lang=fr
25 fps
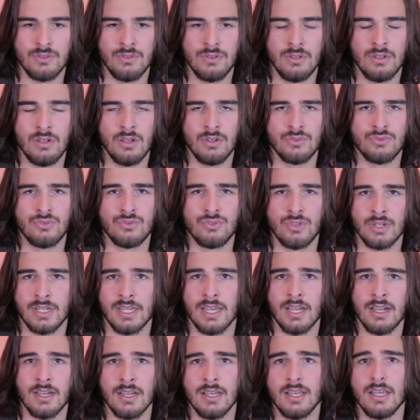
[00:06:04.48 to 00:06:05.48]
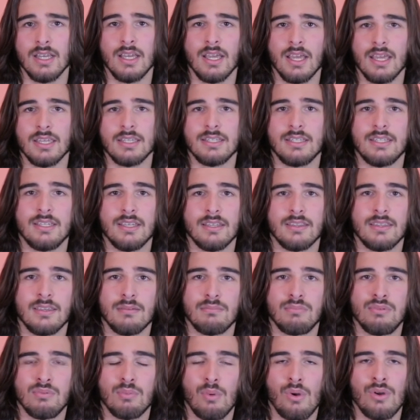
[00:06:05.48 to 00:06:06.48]
euh, du Joker qui
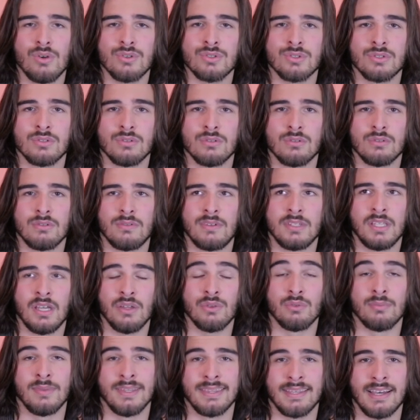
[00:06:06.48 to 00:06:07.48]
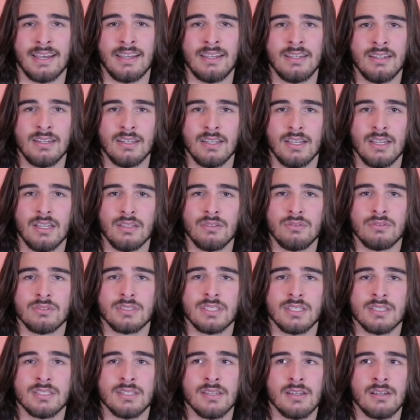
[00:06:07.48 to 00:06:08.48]
était plus proche de, on de mes traits.
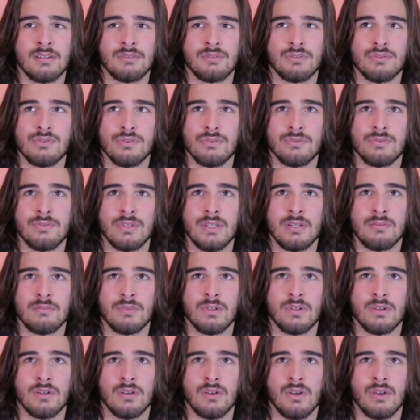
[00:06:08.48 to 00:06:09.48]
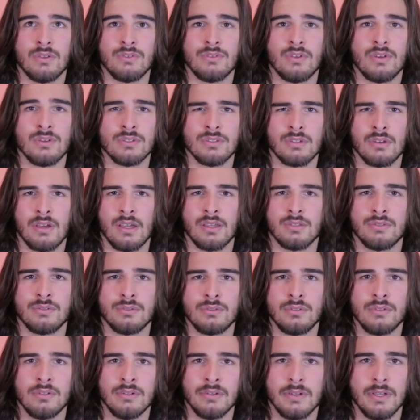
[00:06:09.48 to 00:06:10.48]
Donc c'est celle du film euh, Under the Red
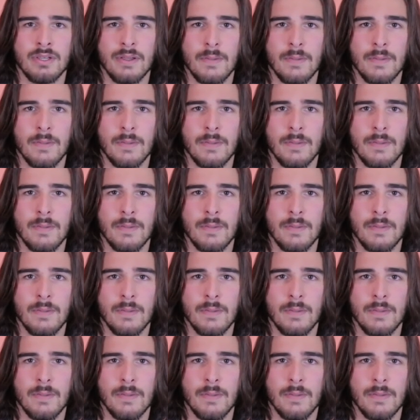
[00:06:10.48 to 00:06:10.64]
Hood.